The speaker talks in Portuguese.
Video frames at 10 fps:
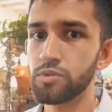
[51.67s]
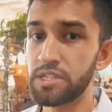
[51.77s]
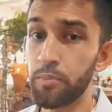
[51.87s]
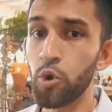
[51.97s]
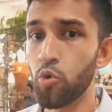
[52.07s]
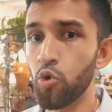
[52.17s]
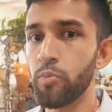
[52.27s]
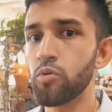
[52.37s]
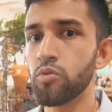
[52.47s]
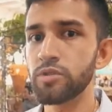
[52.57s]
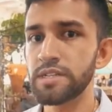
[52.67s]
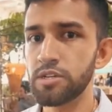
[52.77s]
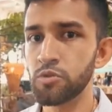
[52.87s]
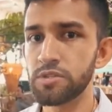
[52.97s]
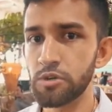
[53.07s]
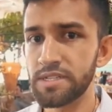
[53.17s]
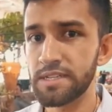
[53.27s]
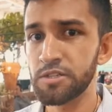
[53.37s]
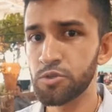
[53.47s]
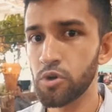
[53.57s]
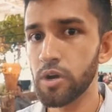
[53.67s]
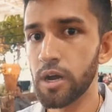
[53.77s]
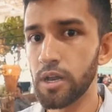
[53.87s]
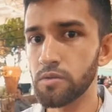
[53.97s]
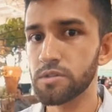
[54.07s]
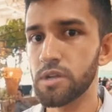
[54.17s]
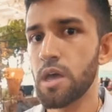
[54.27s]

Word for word: se preocupam com o destino dos seus resíduos orgânicos.